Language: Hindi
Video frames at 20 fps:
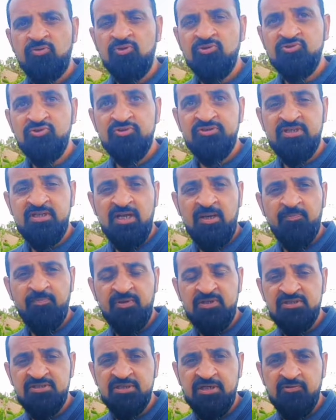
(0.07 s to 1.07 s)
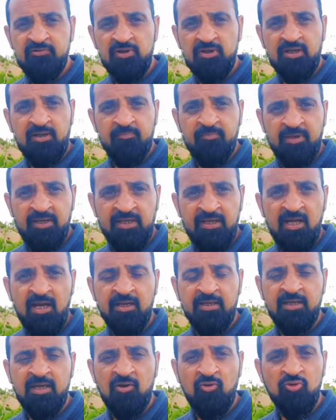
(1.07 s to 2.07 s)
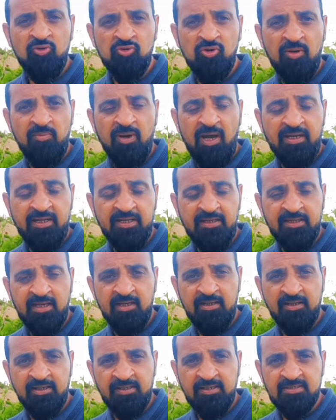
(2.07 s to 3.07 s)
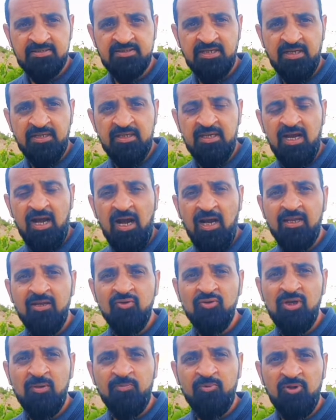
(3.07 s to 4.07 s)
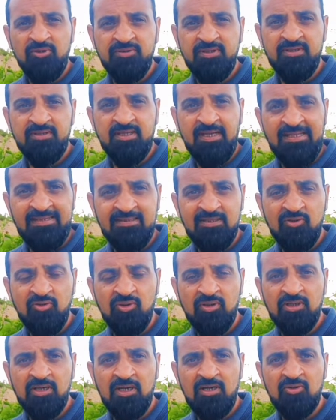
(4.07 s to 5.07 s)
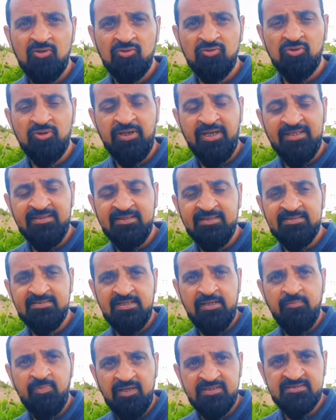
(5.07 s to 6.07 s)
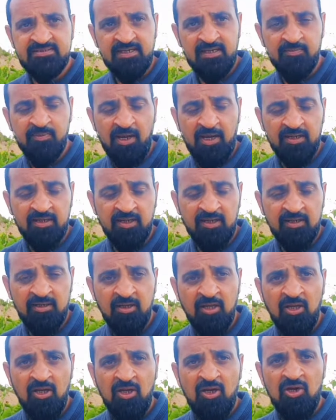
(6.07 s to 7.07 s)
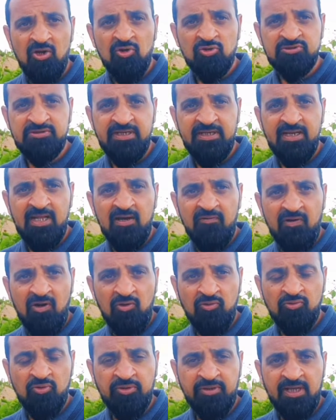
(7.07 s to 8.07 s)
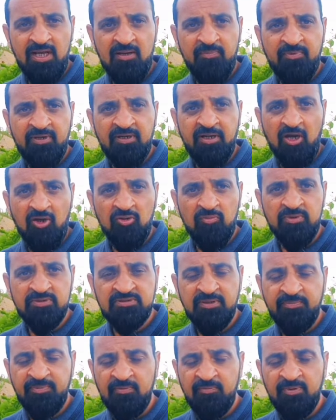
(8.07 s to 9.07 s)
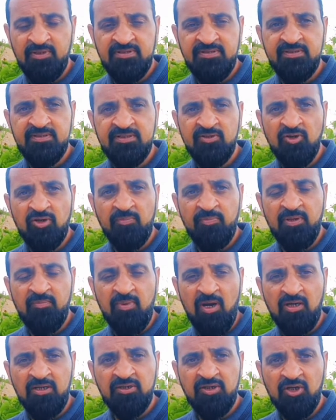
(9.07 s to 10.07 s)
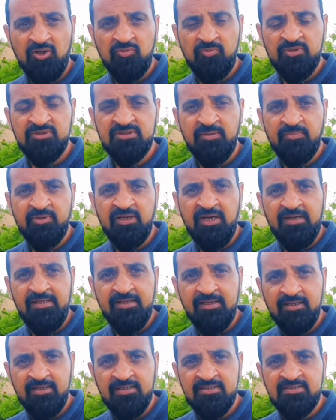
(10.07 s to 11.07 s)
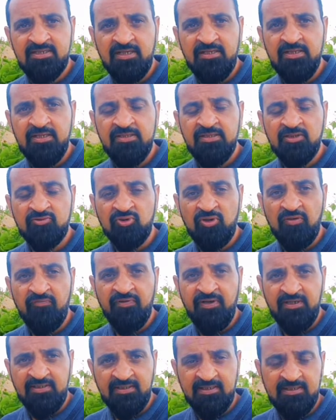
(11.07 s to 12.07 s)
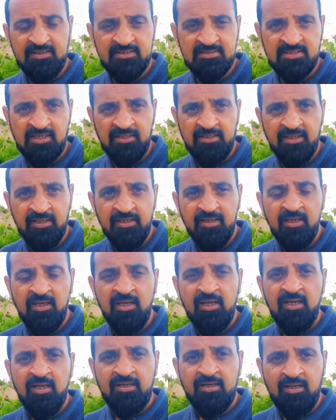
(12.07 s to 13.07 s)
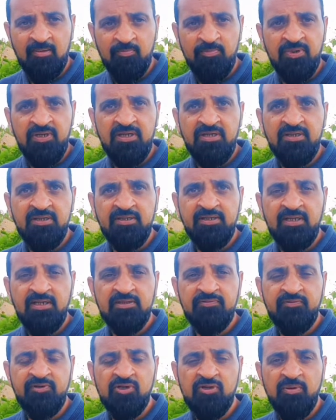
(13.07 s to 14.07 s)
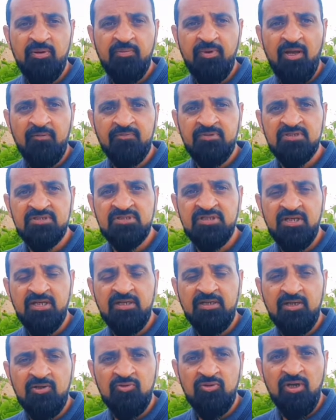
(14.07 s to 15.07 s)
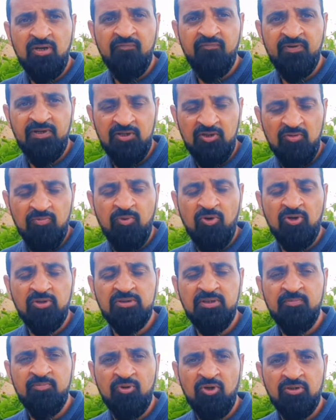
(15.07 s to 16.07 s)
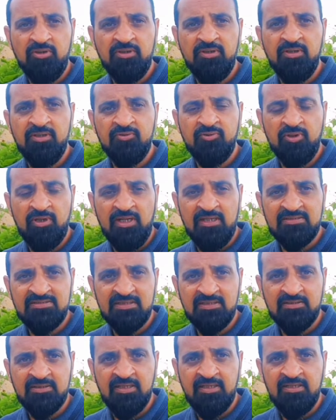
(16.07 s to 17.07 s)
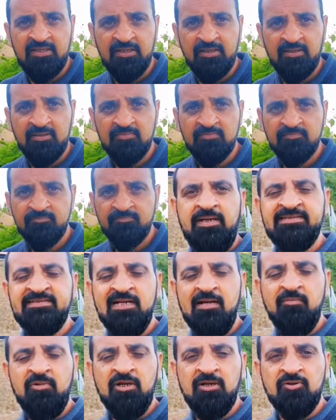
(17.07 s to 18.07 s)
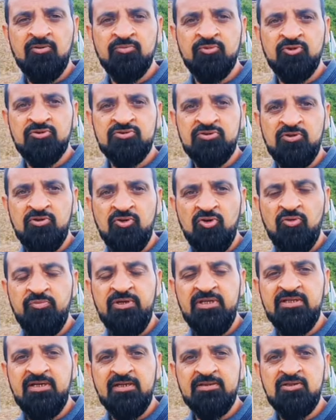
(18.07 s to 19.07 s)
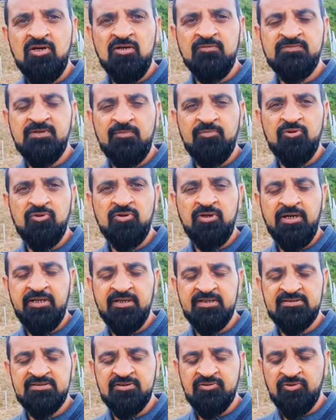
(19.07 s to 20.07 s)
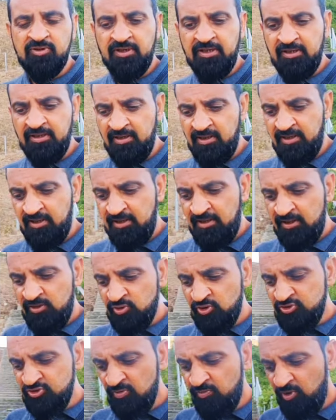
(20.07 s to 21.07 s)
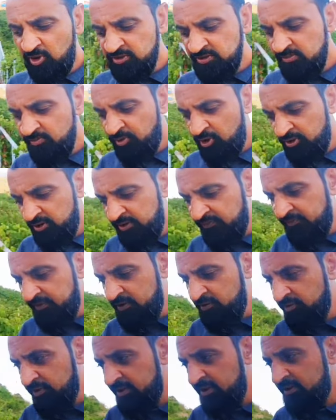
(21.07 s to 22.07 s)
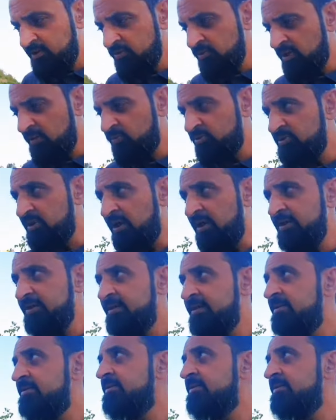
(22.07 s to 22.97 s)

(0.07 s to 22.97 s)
दोस्तों जिनका प्री शेड्यूल का मेल आ गया उनको अब आगे क्या करना चाहिए आगे उनका प्रोसेस कैसे होगा उनको कैसे स्टेप बाय स्टेप आएगा उसके अलावा उनको क्या अपने डॉक्यूमेंट्स अपने पीसीसी और अपने बाकी डॉक्यूमेंट्स अभी रेडी करने चाहिए या थोड़ा वेट करना चाहिए कंप्लीट डिटेल इस वीडियो में मैं आपसे शेयर करूंगा वीडियो बहुत इंपॉर्टेंट है इसको लास्ट तक देखिएगा असलम दोस्तों उम्मीद करता हूँ आप सब लोग खैरियत से होंगे दोस्तों बहुत इंपॉर्टेंट वीडियो है क्योंकि पुर्तगाल के